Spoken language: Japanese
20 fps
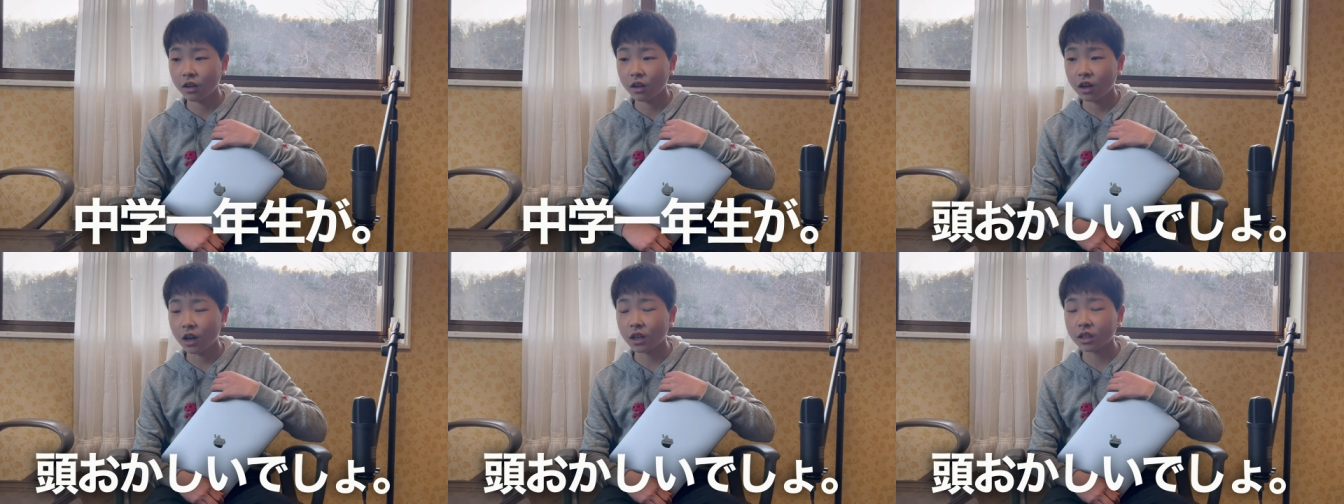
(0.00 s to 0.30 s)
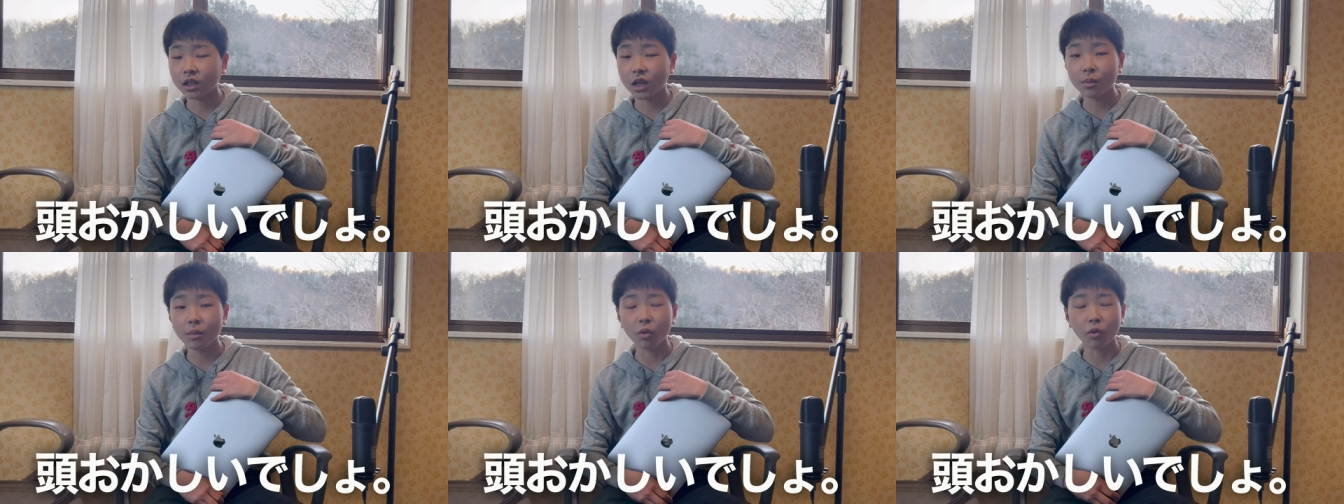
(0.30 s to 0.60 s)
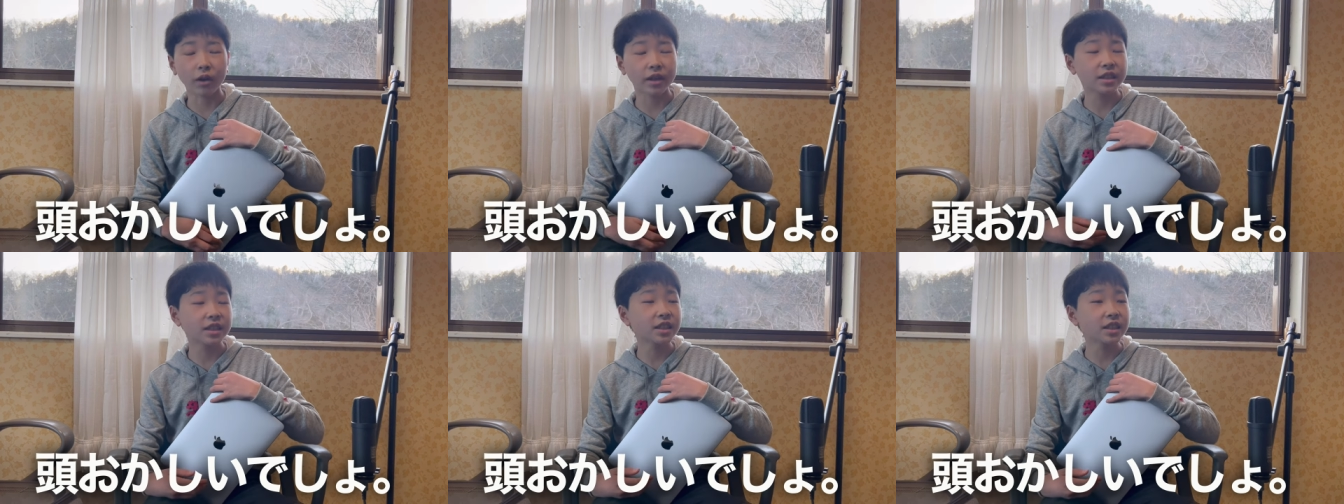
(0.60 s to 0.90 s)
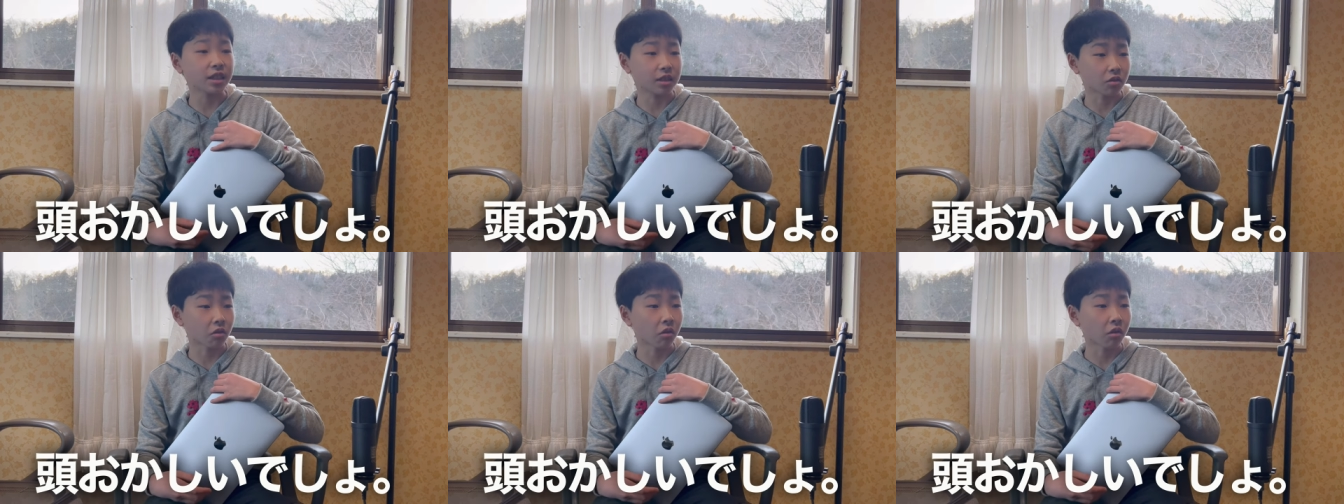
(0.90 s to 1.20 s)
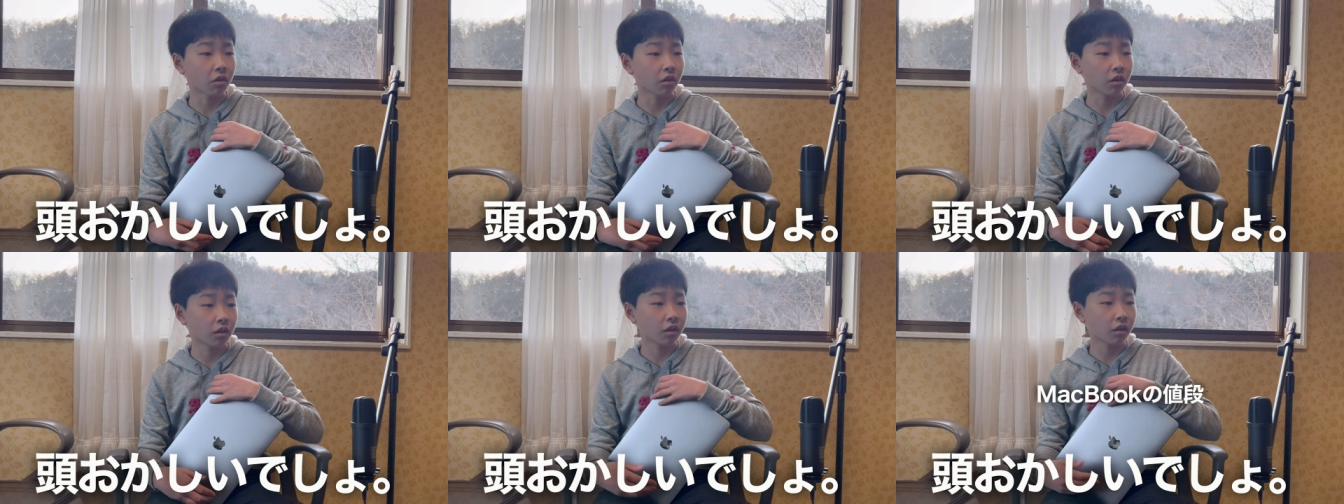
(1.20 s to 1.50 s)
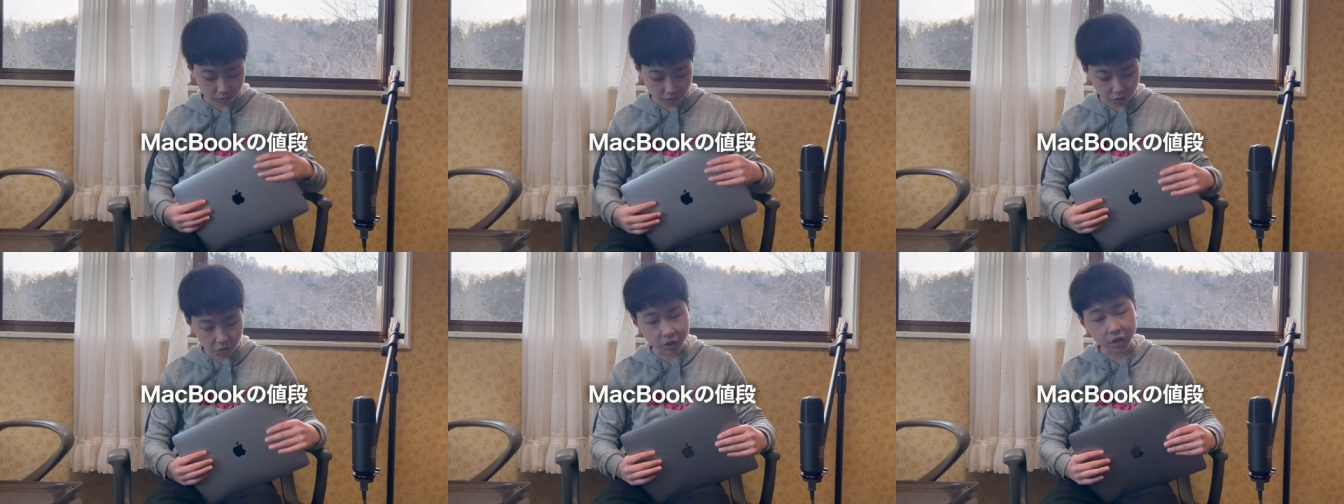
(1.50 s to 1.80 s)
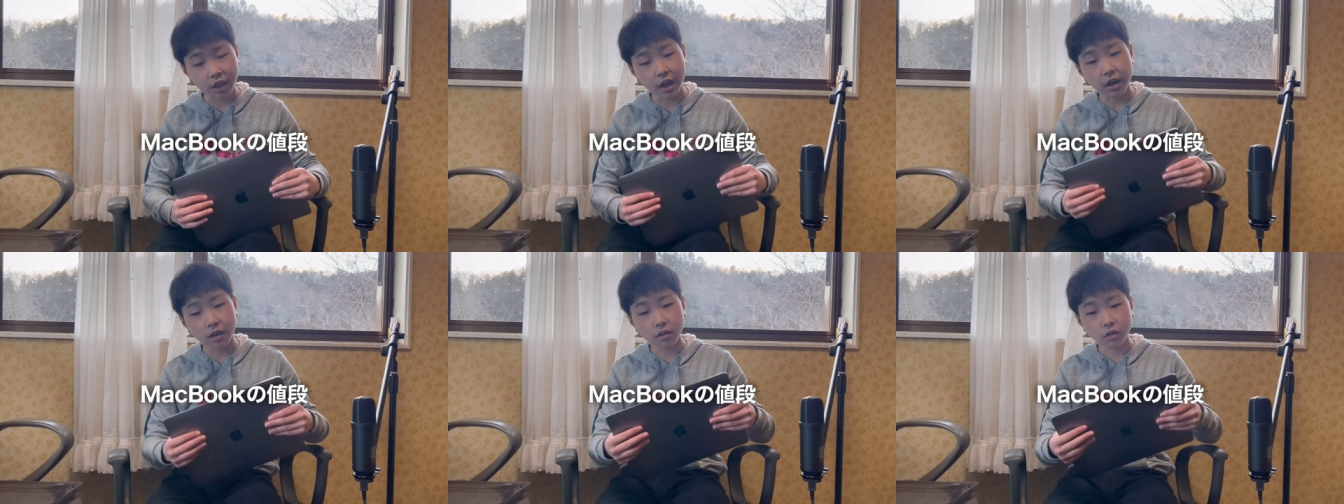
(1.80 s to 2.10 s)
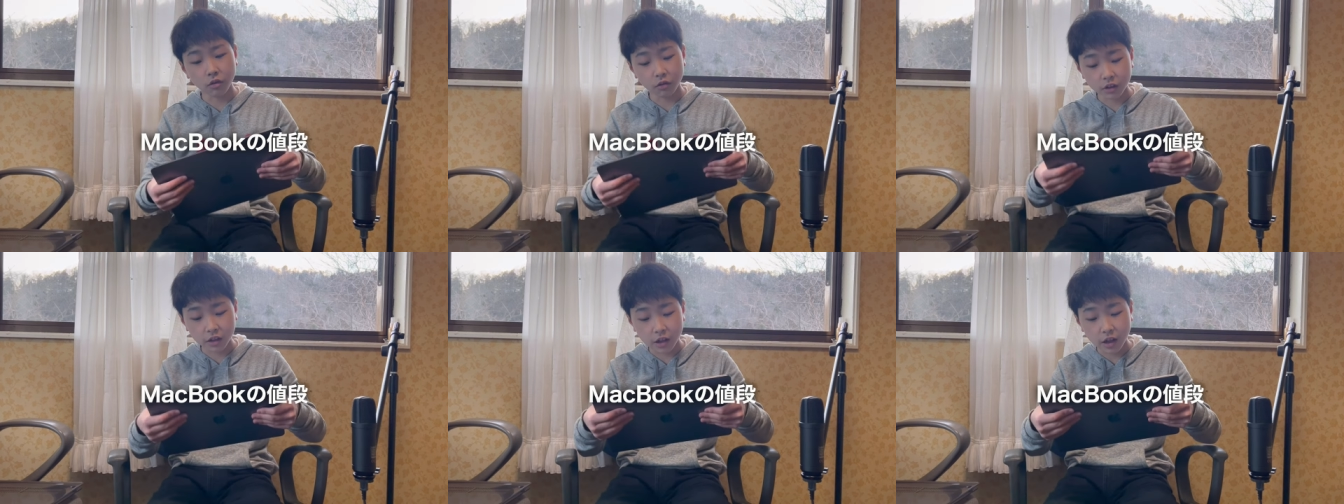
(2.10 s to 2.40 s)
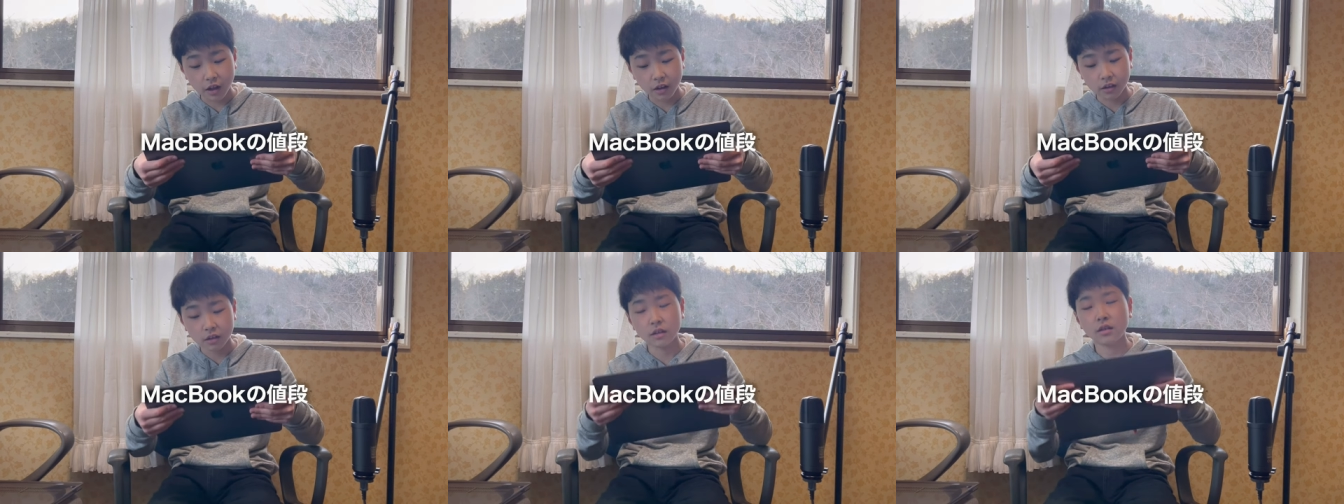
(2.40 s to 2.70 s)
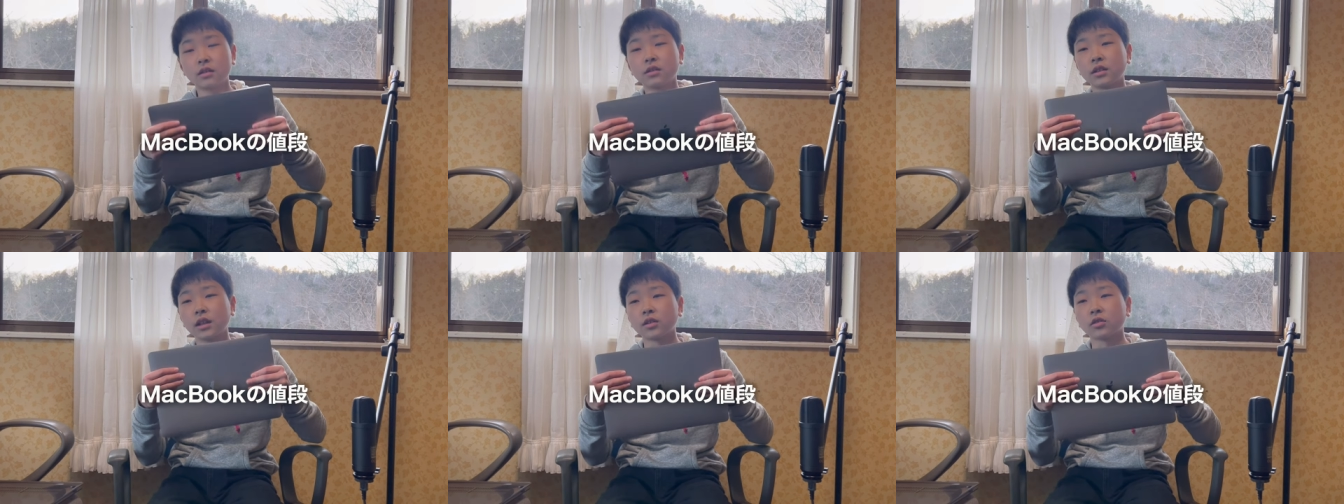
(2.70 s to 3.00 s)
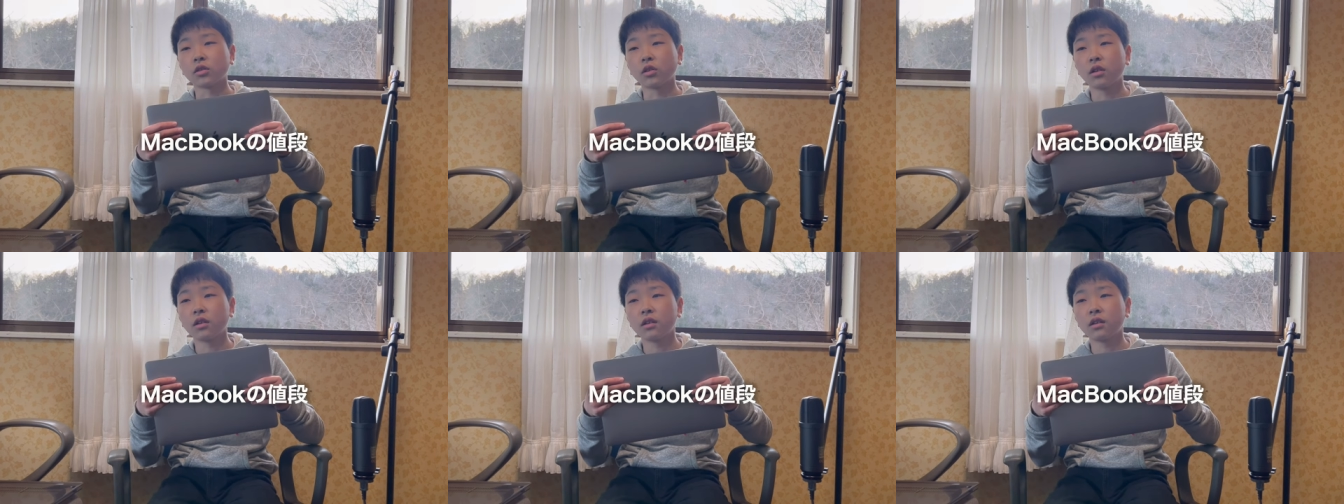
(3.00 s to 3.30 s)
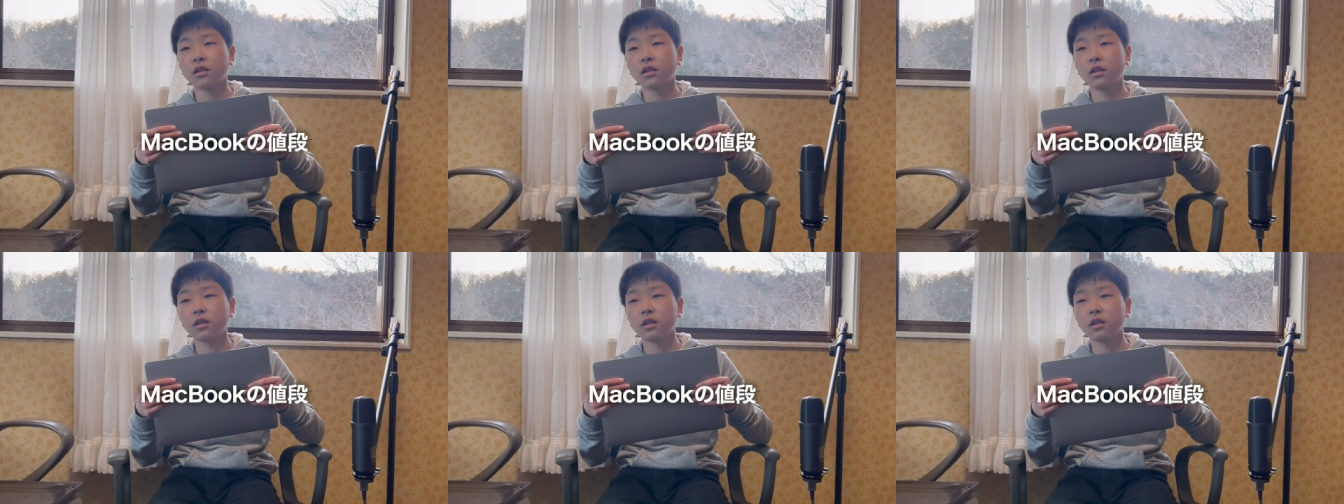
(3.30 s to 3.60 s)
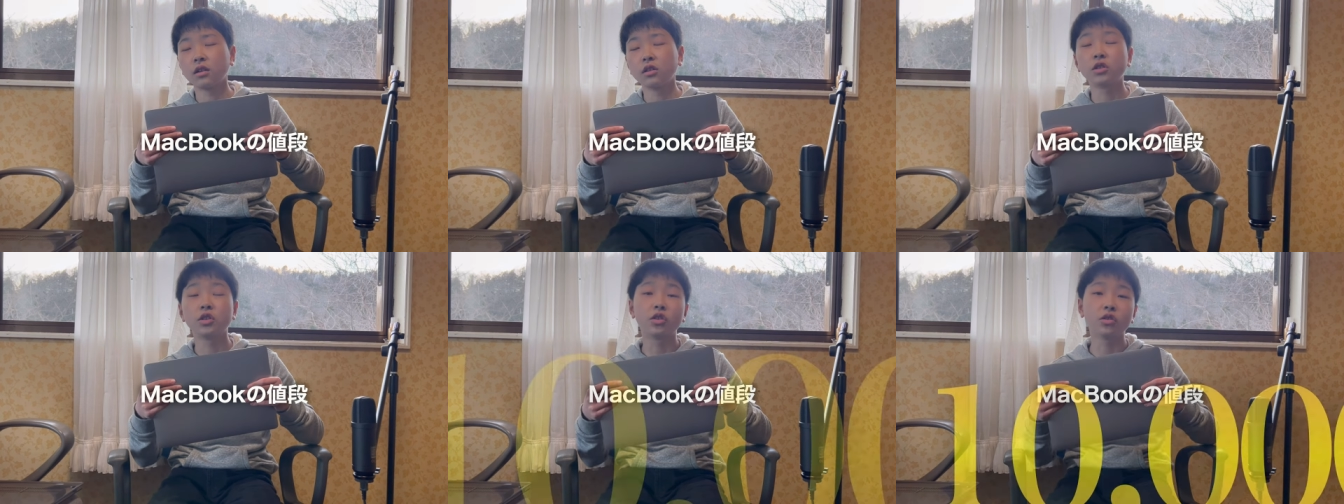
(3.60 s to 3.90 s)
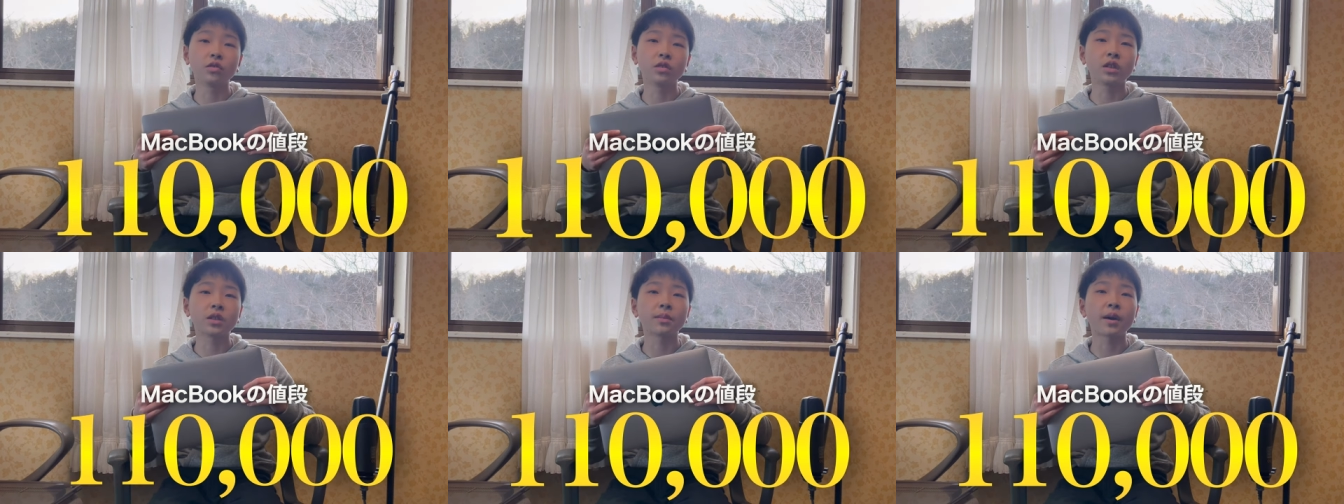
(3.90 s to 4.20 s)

頭おかしいでしょこちらお値段なんと11万円